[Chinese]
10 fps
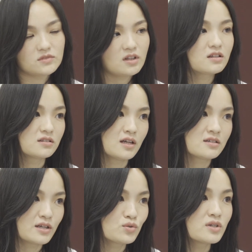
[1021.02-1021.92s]
那等他
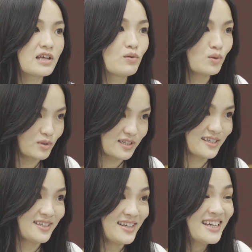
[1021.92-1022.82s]
三岁再问我这
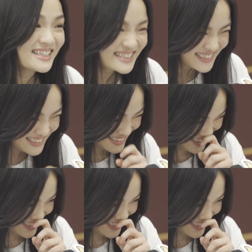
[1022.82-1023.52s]
一题，你